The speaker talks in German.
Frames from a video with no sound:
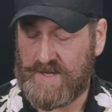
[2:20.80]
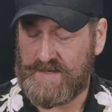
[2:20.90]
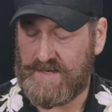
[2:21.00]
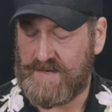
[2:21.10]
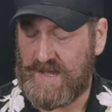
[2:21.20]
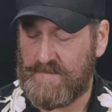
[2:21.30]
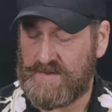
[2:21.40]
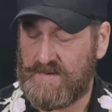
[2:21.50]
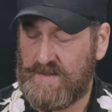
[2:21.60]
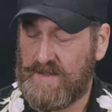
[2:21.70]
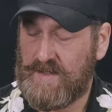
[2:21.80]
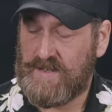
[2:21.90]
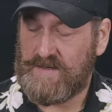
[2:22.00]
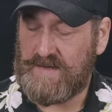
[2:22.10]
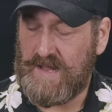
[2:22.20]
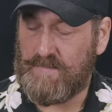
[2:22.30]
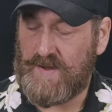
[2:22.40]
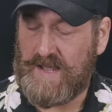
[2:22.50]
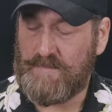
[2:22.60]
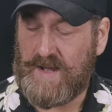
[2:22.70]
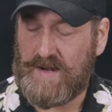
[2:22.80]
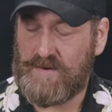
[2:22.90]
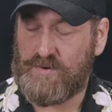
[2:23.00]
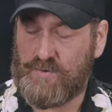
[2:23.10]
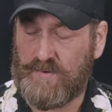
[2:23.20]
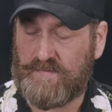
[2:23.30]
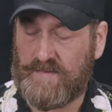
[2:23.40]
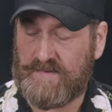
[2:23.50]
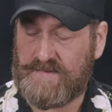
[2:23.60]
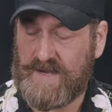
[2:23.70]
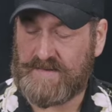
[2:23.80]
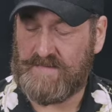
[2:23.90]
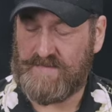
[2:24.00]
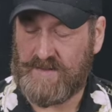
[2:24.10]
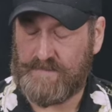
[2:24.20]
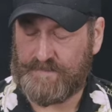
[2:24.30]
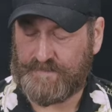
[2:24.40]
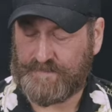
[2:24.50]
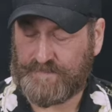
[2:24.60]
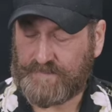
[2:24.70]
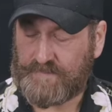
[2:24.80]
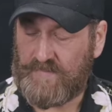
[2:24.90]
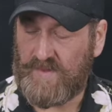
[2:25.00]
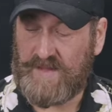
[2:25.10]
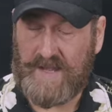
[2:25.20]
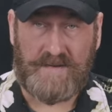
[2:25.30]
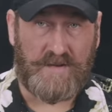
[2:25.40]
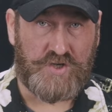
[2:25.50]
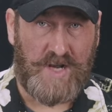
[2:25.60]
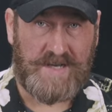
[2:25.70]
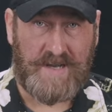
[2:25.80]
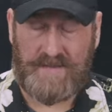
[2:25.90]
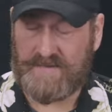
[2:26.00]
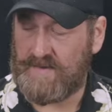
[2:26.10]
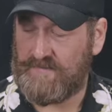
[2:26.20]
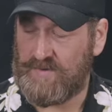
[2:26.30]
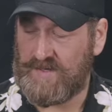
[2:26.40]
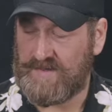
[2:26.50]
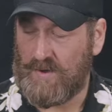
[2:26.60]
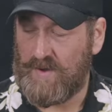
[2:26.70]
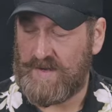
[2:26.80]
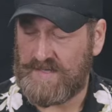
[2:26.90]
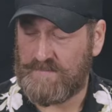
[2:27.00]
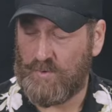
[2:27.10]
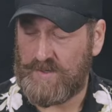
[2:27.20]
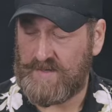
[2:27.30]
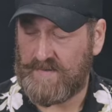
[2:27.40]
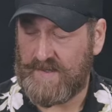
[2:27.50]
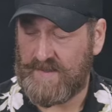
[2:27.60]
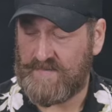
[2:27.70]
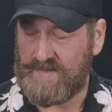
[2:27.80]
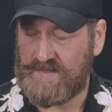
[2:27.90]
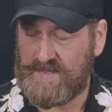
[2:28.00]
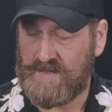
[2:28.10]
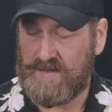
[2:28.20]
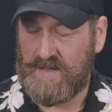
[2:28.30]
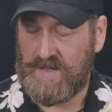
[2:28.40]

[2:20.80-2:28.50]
kann dann damit die Lampe einmal kurzfristig aktivieren. Der hintere Schalter ist dann für die Dauerlichtmodi. Das heißt, wenn ich hier